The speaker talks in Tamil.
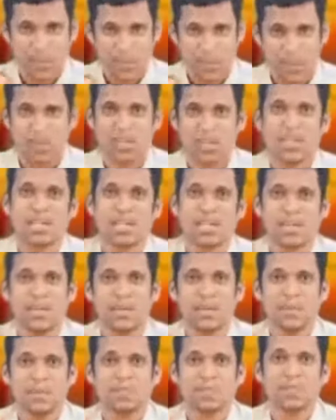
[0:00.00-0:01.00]
இவ்வளோதாங்க
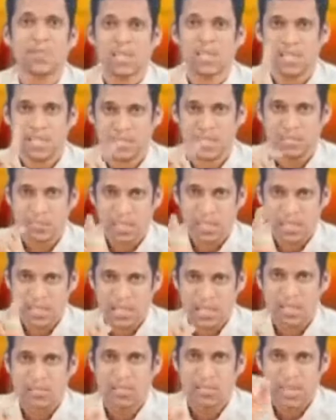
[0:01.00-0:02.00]
இந்த
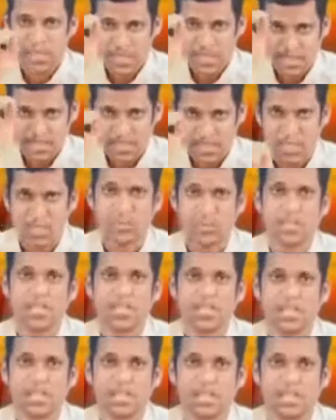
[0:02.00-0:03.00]
பதினாறு பாயிண்ட்டை சரி
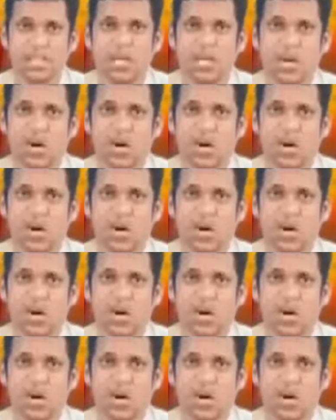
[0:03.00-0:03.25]
பண்ணிங்கன்னா